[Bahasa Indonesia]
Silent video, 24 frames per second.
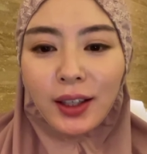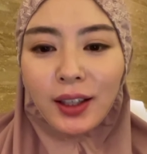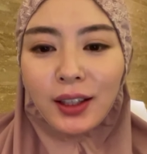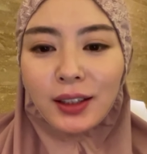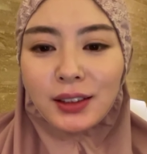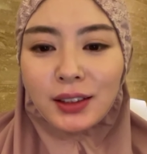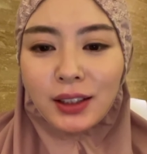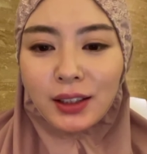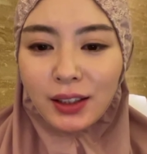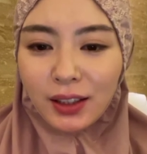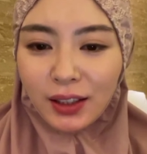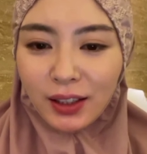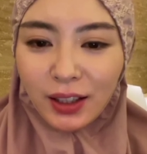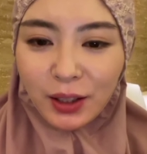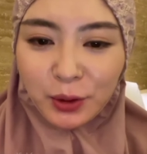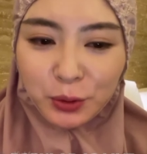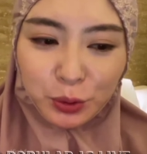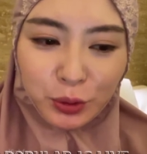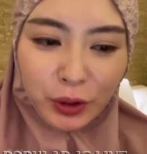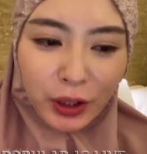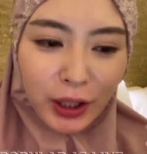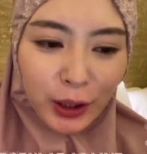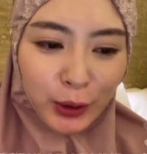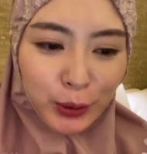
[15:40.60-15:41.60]
Oke, okay,
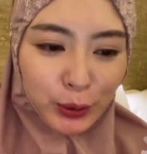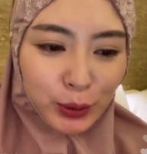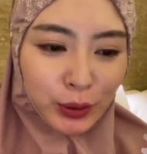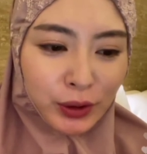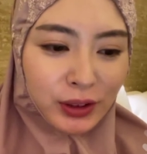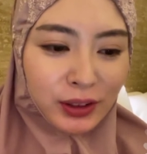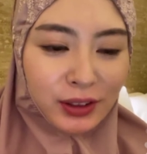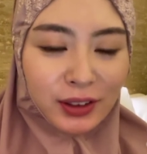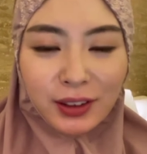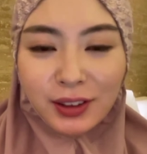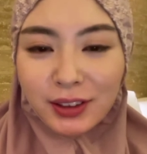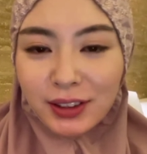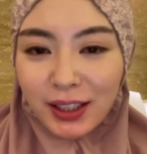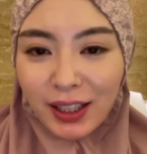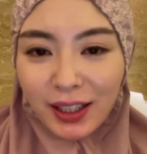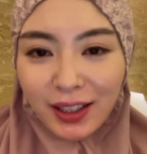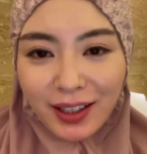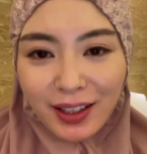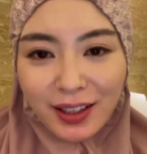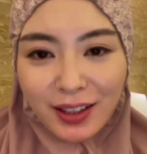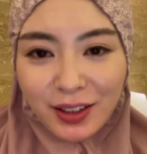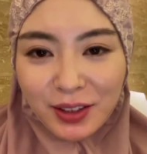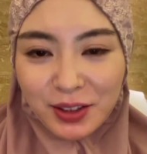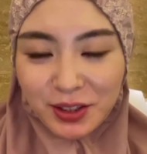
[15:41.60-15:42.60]
jadi aku harus
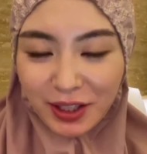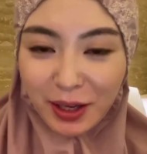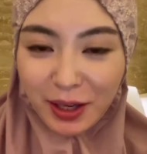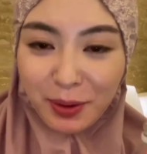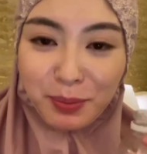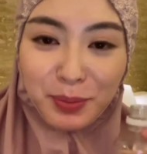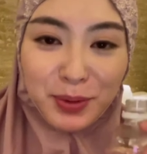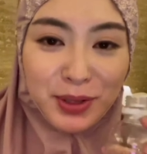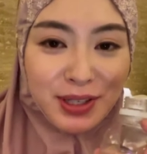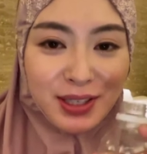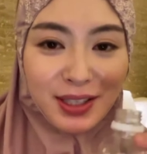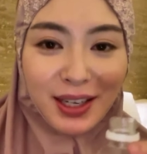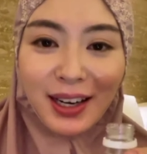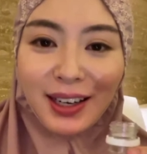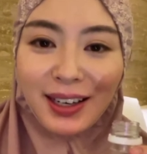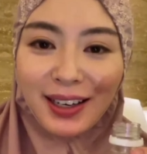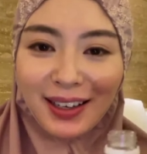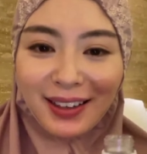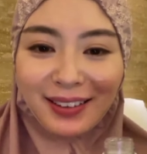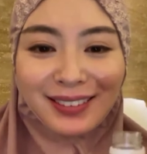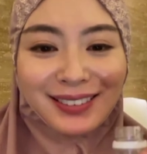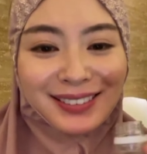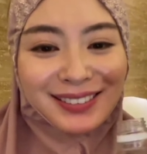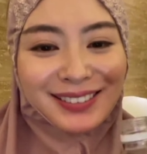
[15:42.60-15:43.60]
ngerjain assignment
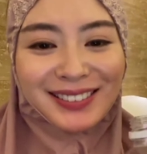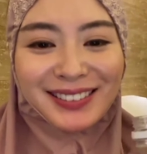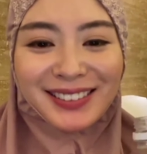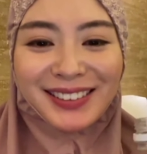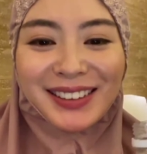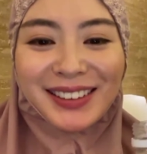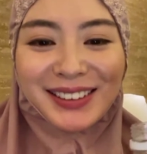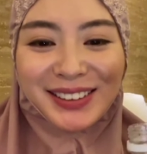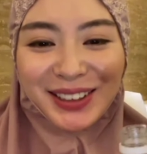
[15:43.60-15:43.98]
sekarang.